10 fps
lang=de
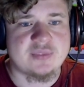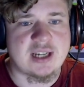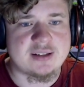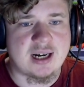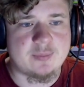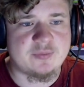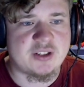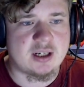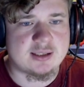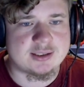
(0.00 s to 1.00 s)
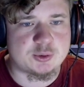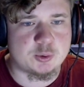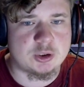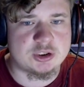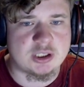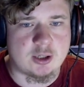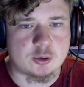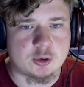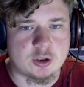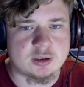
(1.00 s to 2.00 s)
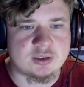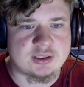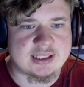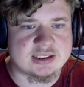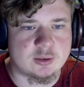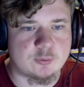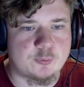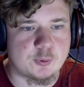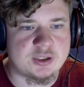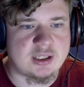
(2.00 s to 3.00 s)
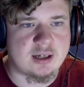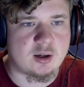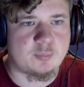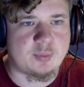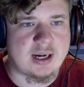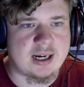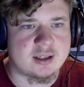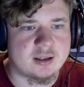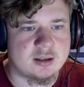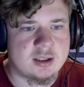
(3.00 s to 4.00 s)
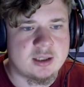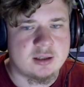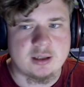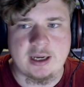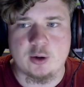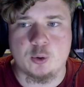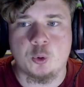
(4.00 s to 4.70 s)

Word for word: Dann haben wir natürlich auch noch das wunderbare äh,